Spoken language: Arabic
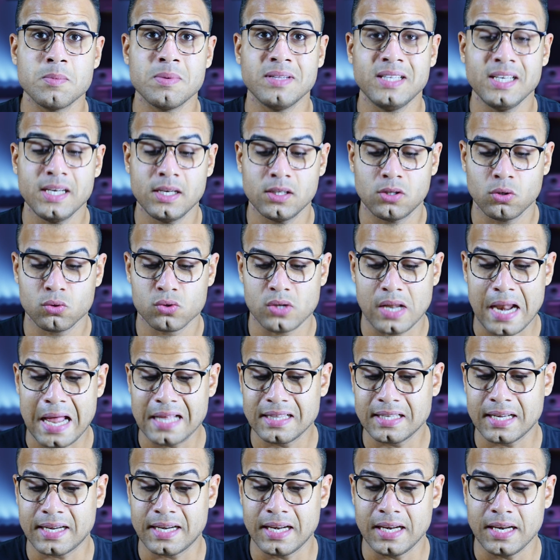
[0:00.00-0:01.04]
ما تيجي توصل
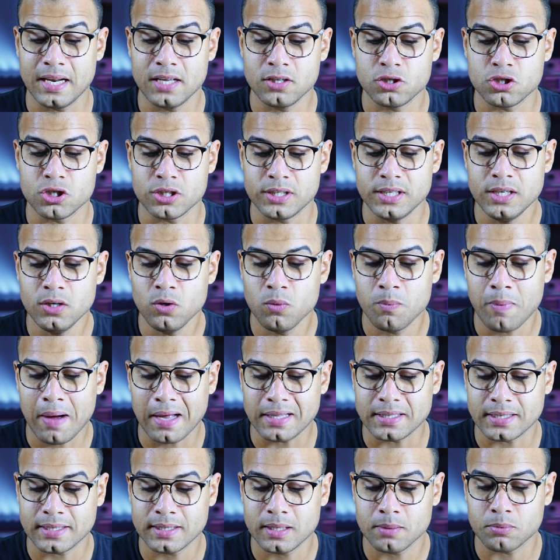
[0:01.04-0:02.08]
عندك للاتش دي
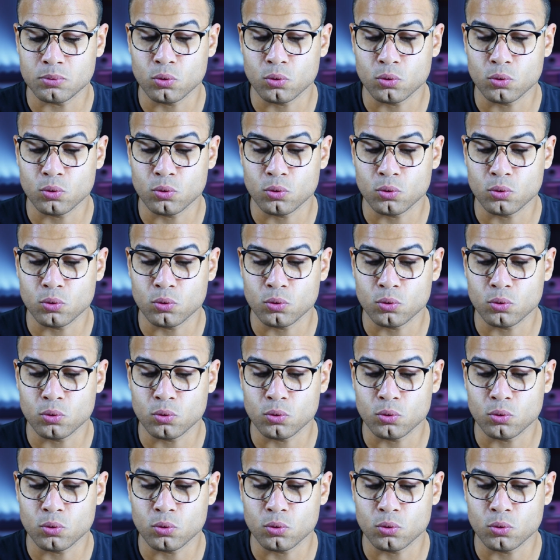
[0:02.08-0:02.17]
وبعد كده